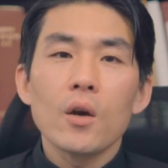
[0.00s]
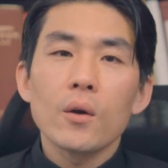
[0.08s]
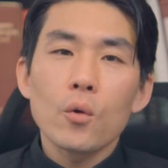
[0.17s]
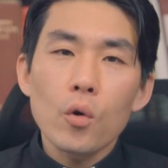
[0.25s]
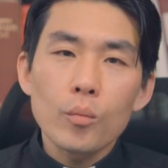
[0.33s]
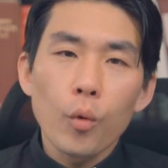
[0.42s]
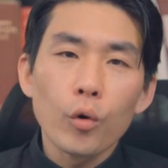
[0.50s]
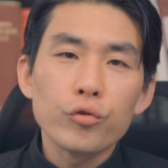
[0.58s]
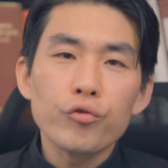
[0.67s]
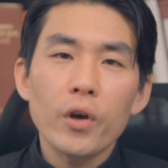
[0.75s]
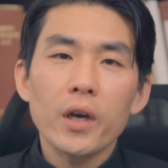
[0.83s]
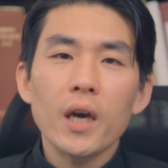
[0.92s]
꼭
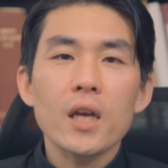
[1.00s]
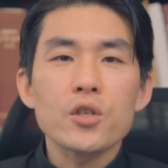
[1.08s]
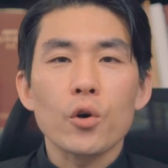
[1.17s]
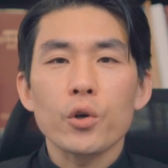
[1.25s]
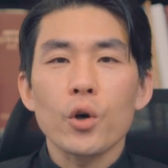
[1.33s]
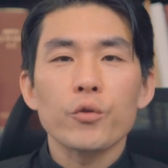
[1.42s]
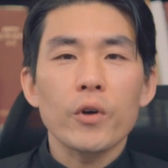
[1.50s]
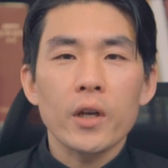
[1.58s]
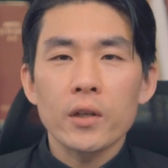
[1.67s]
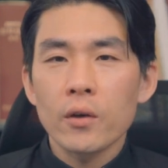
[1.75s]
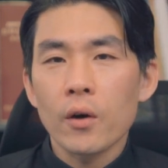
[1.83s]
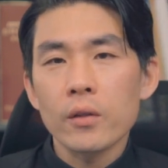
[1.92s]
모두에게
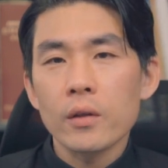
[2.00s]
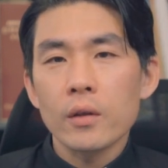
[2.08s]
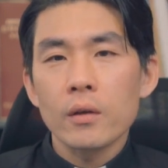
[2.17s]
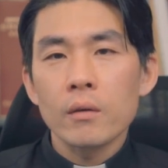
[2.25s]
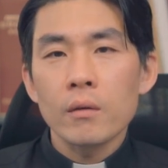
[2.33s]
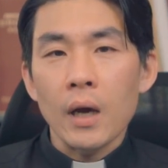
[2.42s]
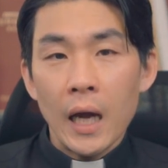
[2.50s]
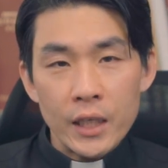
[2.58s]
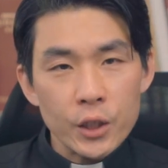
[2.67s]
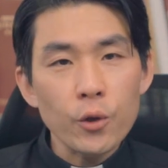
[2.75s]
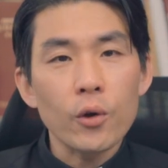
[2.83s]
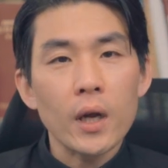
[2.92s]
적용되는 건
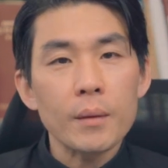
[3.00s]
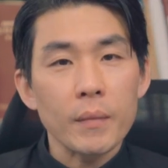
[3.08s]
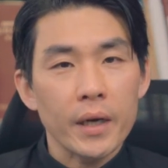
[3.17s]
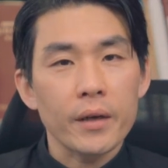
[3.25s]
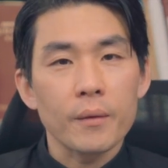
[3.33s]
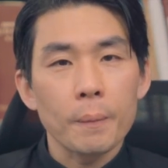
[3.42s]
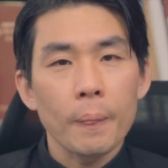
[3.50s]
아니더란 말이에요.